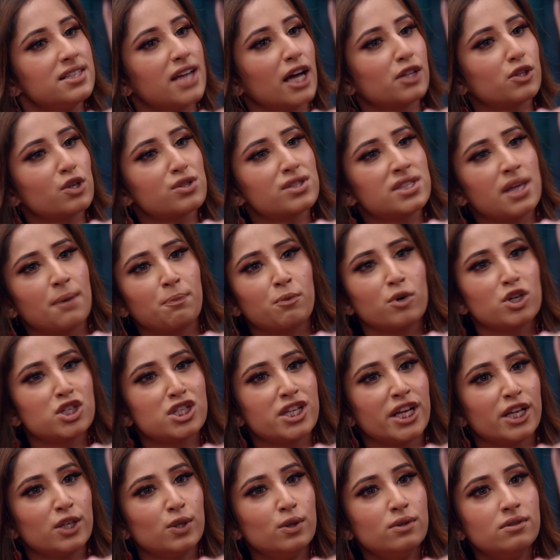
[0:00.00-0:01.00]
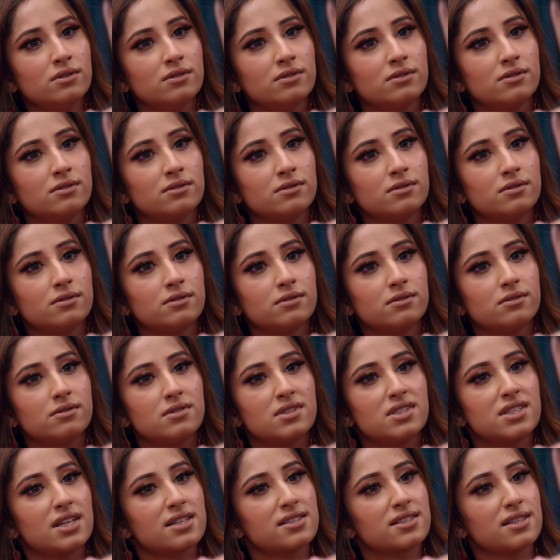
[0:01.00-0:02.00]
يا اما بتربحي
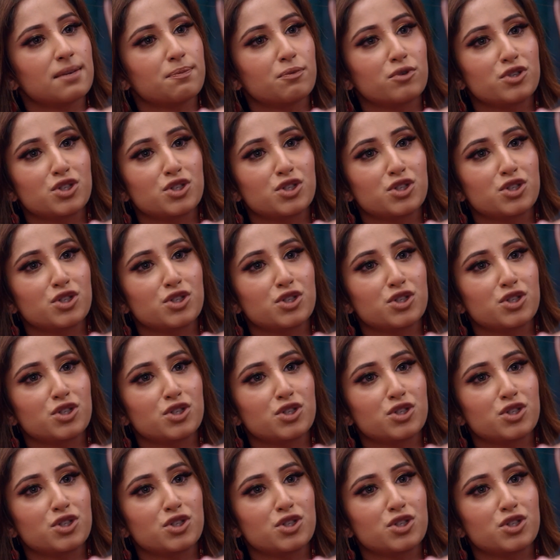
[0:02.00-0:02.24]
يا اما